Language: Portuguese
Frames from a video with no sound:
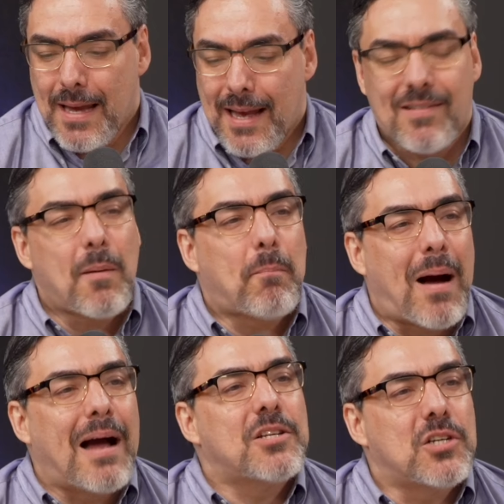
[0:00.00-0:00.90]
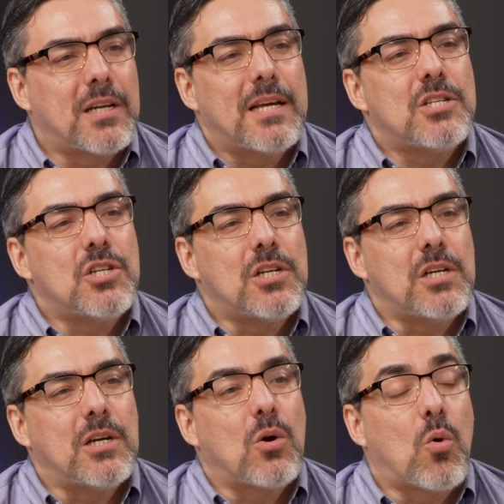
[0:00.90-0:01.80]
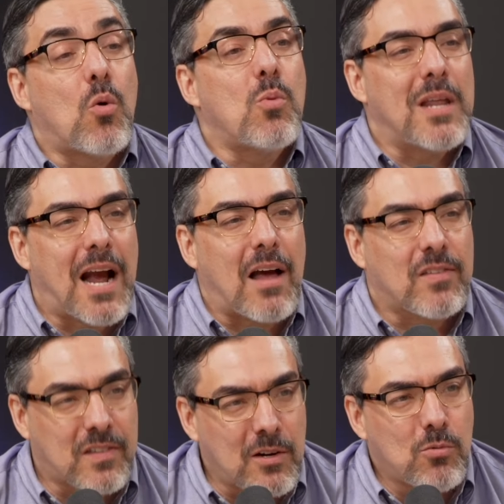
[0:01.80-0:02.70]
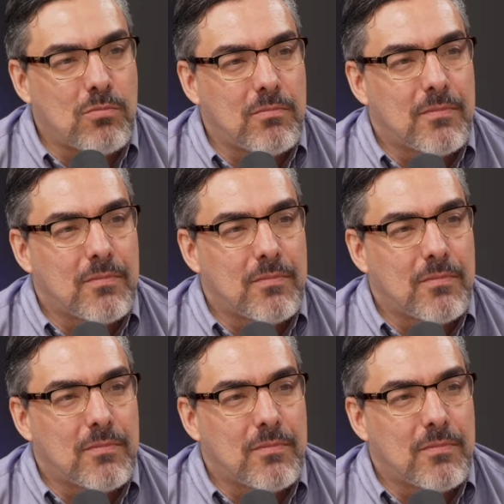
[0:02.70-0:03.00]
essa parte né, de comunicação